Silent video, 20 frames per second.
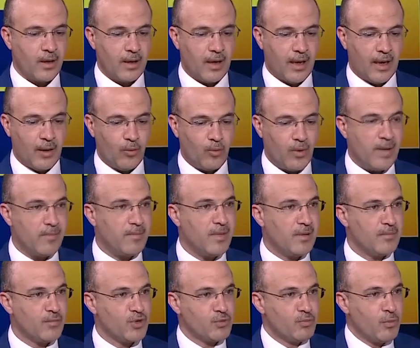
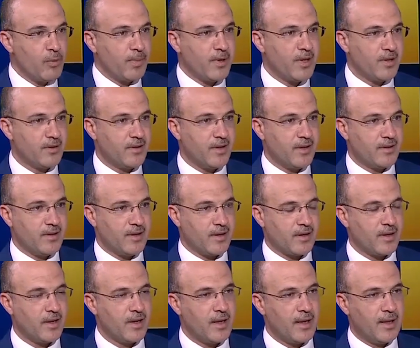عوامل مش ممكن
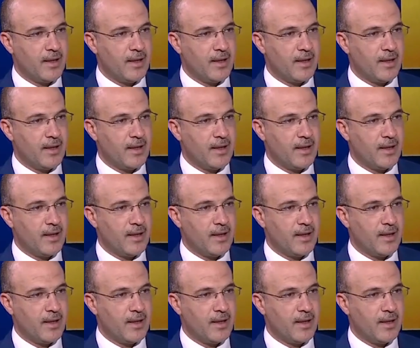تقدر